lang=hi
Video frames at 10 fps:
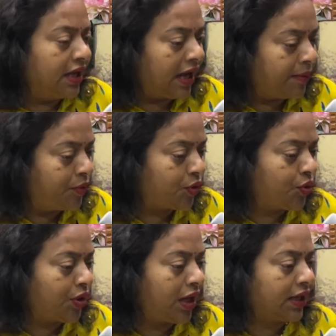हम
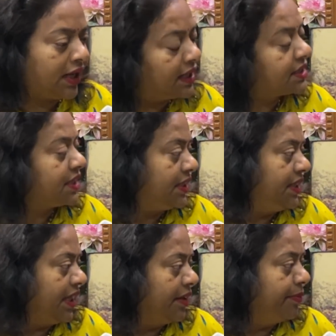लोगों का कल्चर
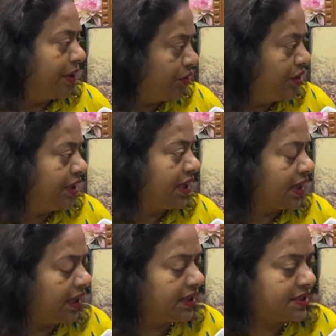ही है बंगाली का
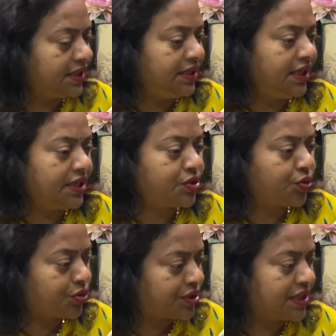कल्चर ही है
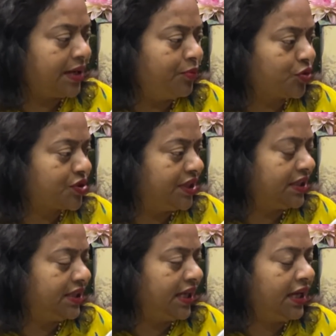छोटे से हम लोग
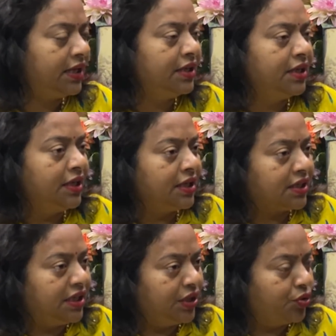सीखते हैं
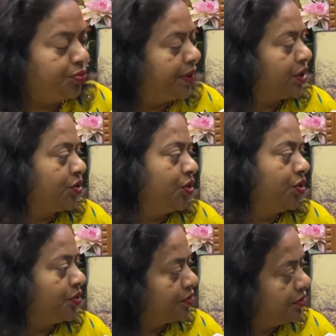कि वुमेन को
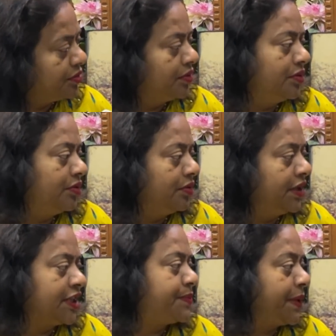
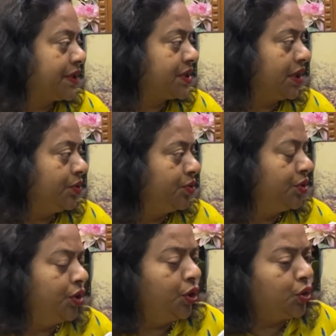रेस्पेक्ट करो
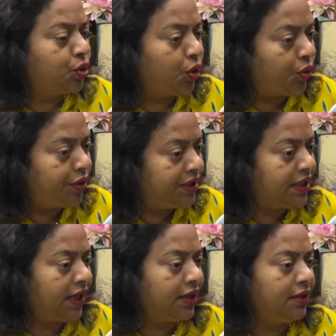तो
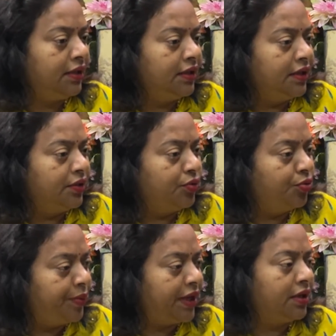इधर
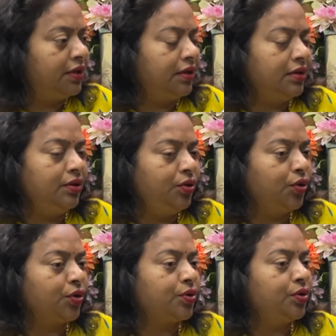वुमेन
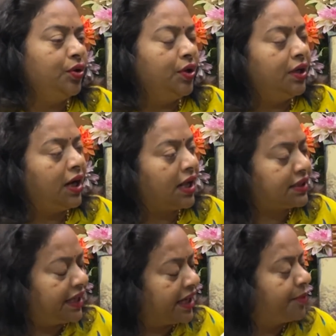लोग
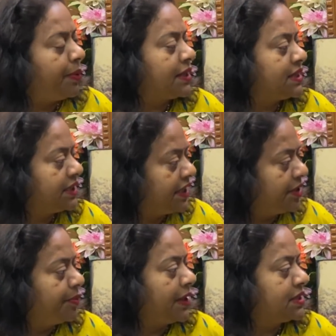रात एक बजे
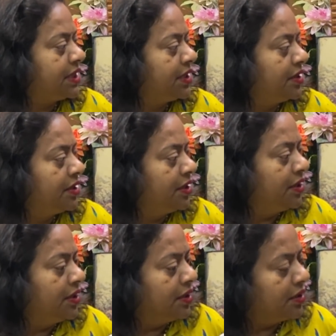डेढ़ बजे
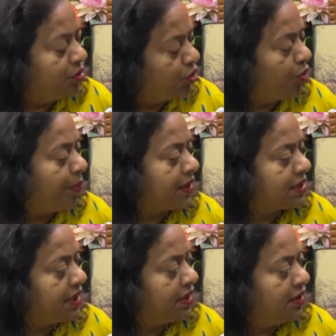दो बजे